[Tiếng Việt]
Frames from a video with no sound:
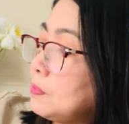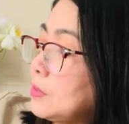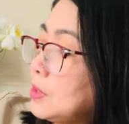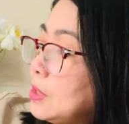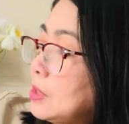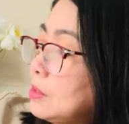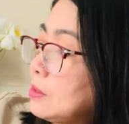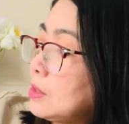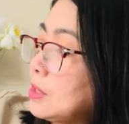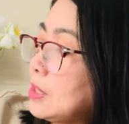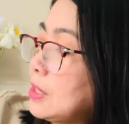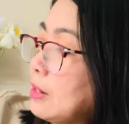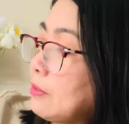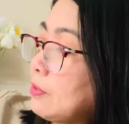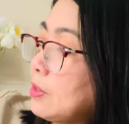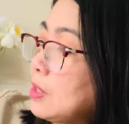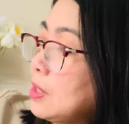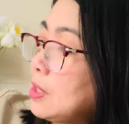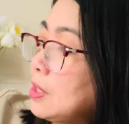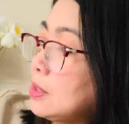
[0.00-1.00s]
thì khi nào
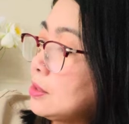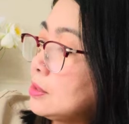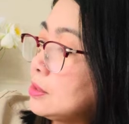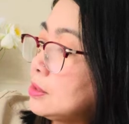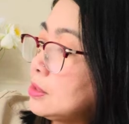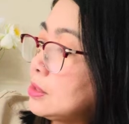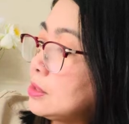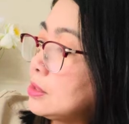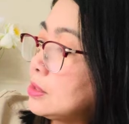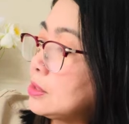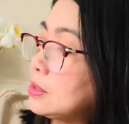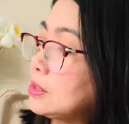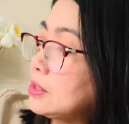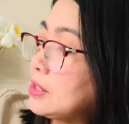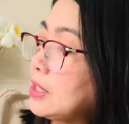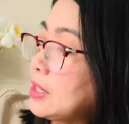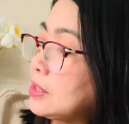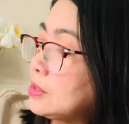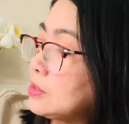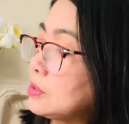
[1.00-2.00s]
nó hết nữa thì những cái
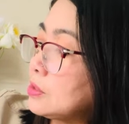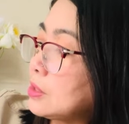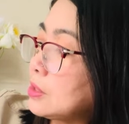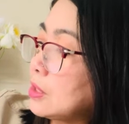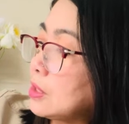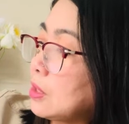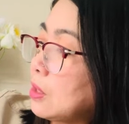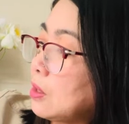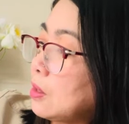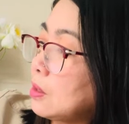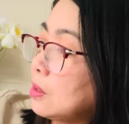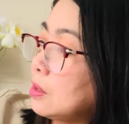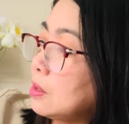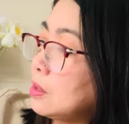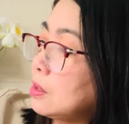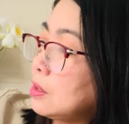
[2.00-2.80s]
vé này còn